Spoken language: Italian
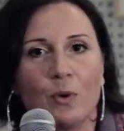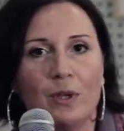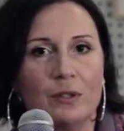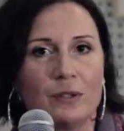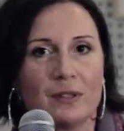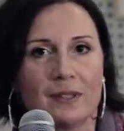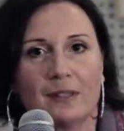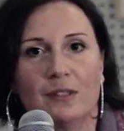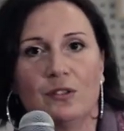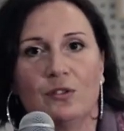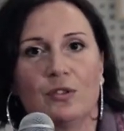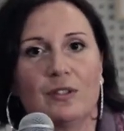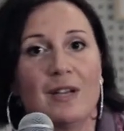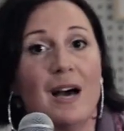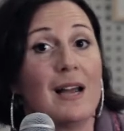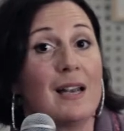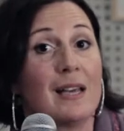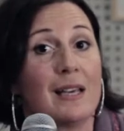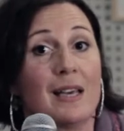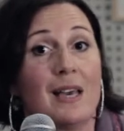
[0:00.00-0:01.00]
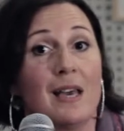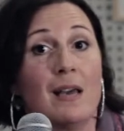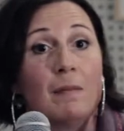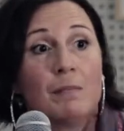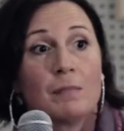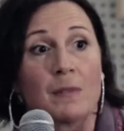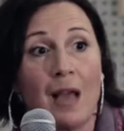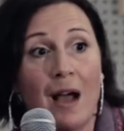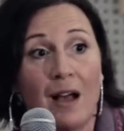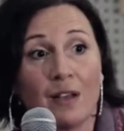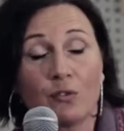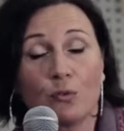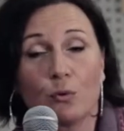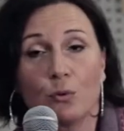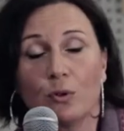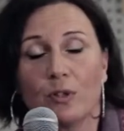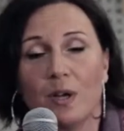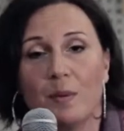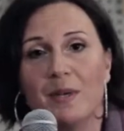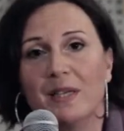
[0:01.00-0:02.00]
quello tradizionale che
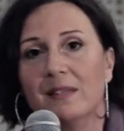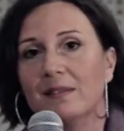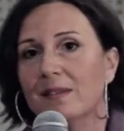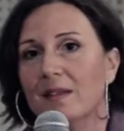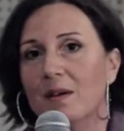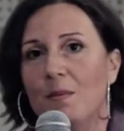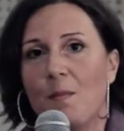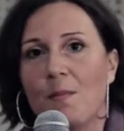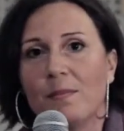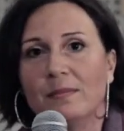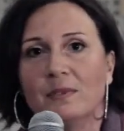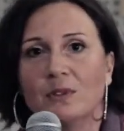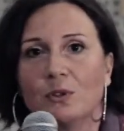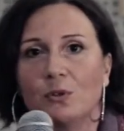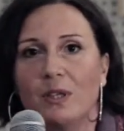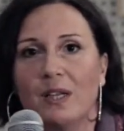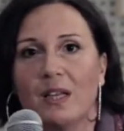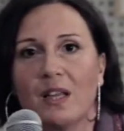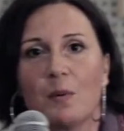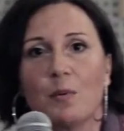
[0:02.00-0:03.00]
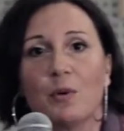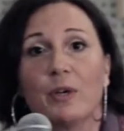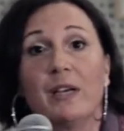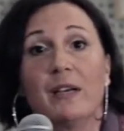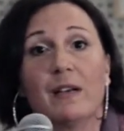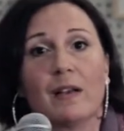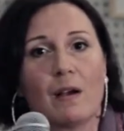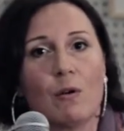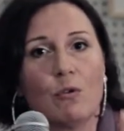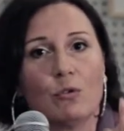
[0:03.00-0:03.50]
assolutamente inquina da morire,